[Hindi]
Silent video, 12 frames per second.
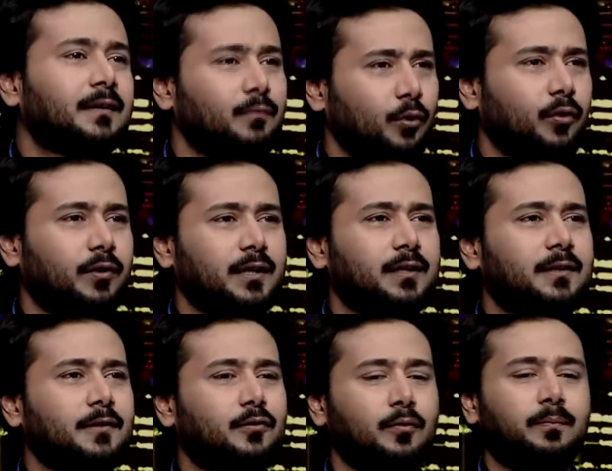वो लोग रहते
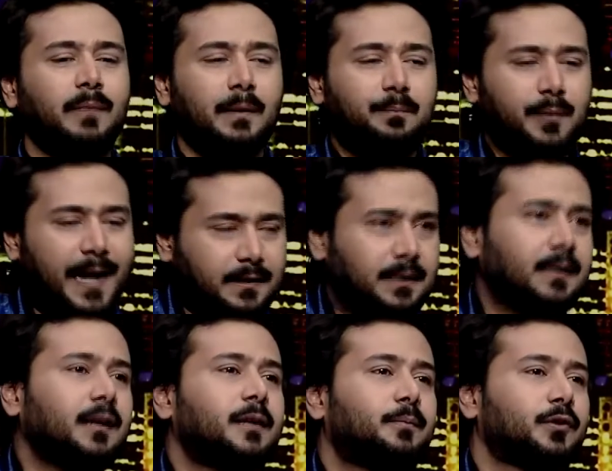थे तो मैं
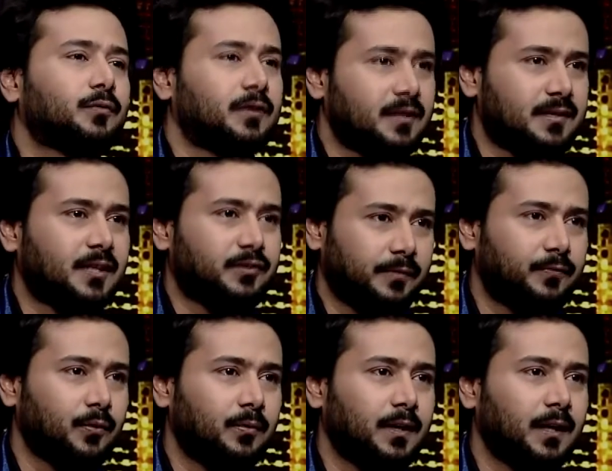प्रैक्टिकली फिर उनके साथ
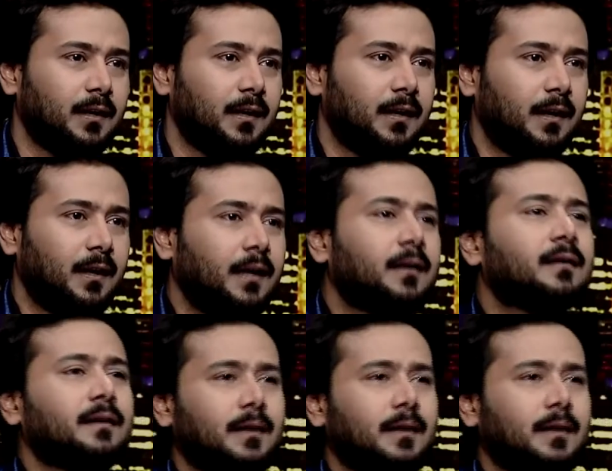शिफ्ट हो गया हाँ।